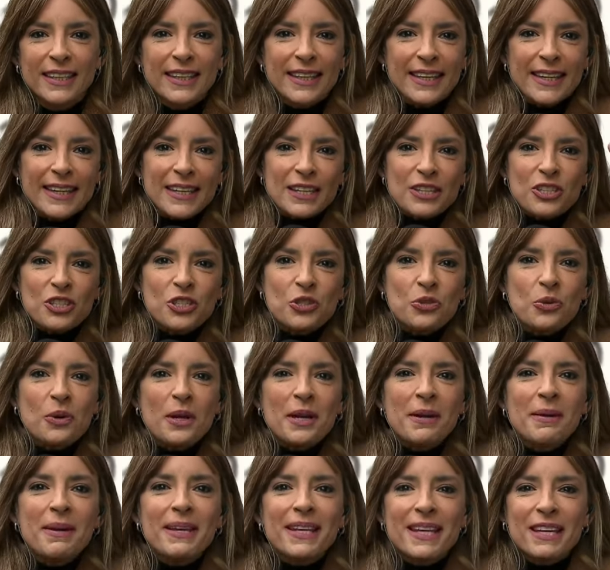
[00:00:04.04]
Ah.
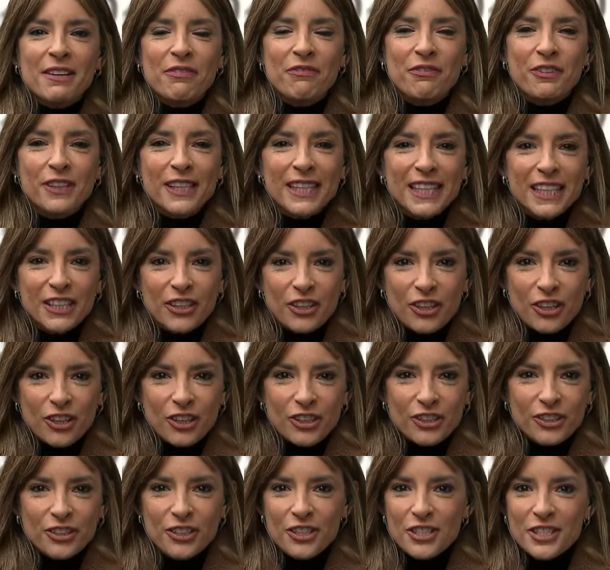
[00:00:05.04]
Llueve de frío.
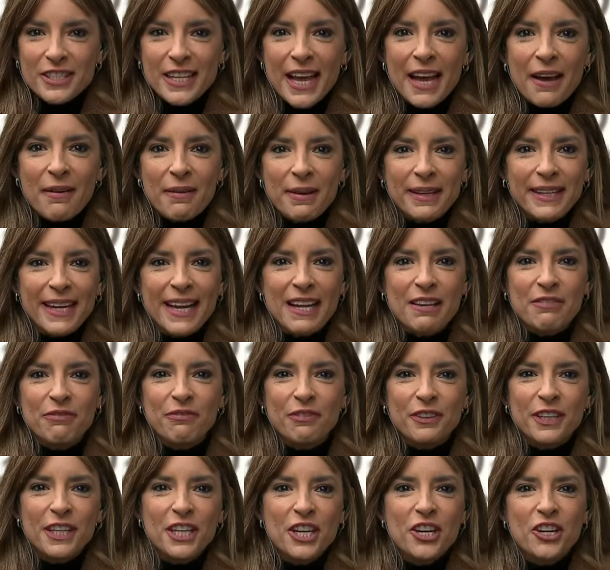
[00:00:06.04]
No, saben el eh,
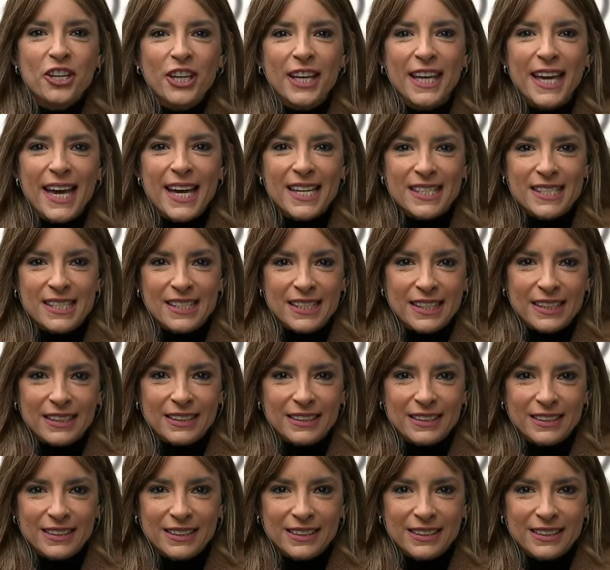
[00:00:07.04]
frío que eh. hace.